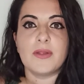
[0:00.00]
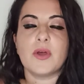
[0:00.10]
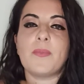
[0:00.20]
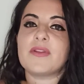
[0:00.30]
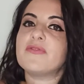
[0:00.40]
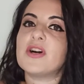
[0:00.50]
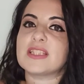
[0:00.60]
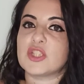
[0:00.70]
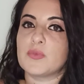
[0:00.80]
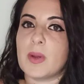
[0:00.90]
Non per
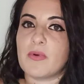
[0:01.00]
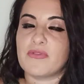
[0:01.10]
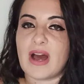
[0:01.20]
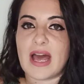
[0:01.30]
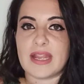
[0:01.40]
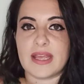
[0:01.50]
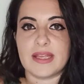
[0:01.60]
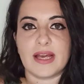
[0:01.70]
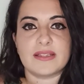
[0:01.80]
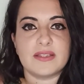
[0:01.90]
forza dobbiamo fare
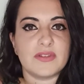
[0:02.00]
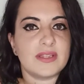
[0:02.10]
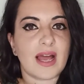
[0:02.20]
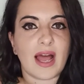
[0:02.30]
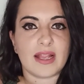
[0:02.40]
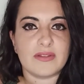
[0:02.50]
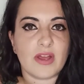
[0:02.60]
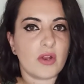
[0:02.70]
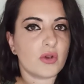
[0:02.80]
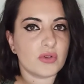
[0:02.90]
attività a
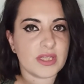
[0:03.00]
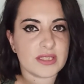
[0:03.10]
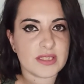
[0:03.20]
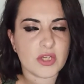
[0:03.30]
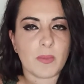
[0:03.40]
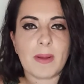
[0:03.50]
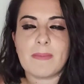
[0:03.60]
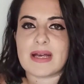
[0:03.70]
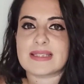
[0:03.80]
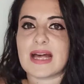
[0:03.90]
livello agonistico, ma
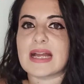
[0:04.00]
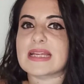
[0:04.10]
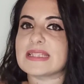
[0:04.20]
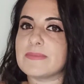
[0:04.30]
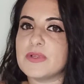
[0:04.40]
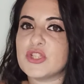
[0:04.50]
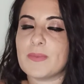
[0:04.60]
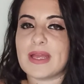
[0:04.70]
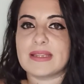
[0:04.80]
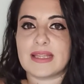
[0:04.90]
basta anche
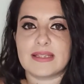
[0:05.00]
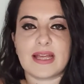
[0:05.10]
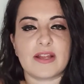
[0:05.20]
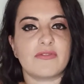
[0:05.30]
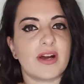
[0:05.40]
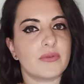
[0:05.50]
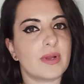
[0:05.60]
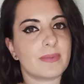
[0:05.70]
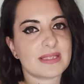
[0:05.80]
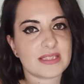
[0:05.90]
semplicemente andare a fare
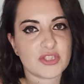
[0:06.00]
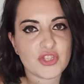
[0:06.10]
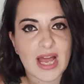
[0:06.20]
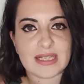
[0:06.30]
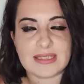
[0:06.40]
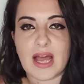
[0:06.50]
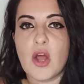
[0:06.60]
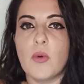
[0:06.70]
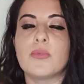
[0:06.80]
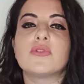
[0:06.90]
una passeggiata
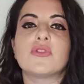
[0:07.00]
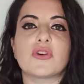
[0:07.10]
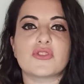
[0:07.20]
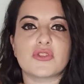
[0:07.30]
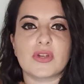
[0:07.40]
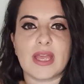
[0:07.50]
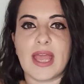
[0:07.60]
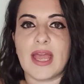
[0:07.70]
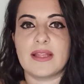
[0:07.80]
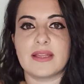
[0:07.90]
piuttosto che
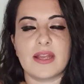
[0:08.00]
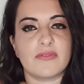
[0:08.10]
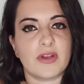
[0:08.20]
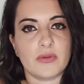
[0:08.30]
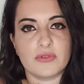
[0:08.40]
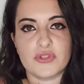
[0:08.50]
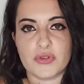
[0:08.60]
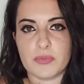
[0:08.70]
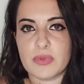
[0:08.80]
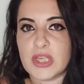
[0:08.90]
andare a fare un
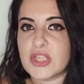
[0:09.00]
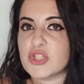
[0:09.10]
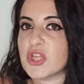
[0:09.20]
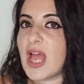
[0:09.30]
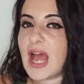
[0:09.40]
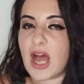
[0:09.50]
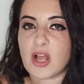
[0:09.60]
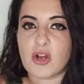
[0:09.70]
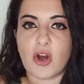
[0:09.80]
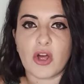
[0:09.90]
giro in bici, a
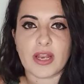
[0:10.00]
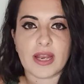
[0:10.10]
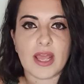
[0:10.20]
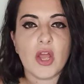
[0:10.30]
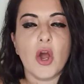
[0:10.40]
correre,